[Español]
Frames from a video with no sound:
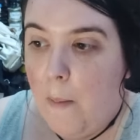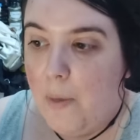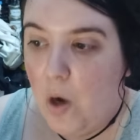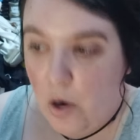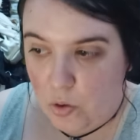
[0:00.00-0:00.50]

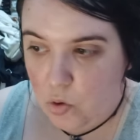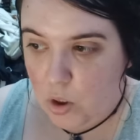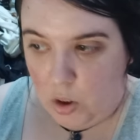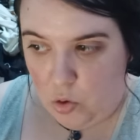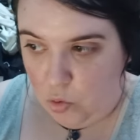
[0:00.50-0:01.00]
Pero el resto
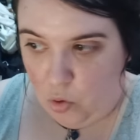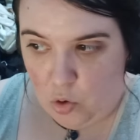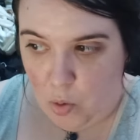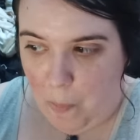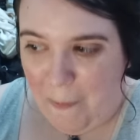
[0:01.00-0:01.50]
sí que son
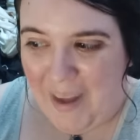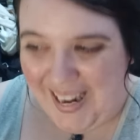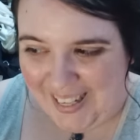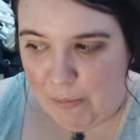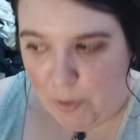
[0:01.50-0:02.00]
todos
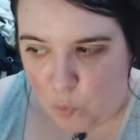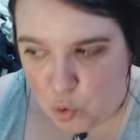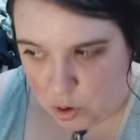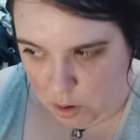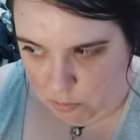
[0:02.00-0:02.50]
para que me
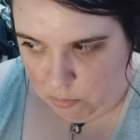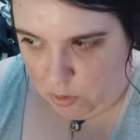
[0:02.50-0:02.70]
gusten.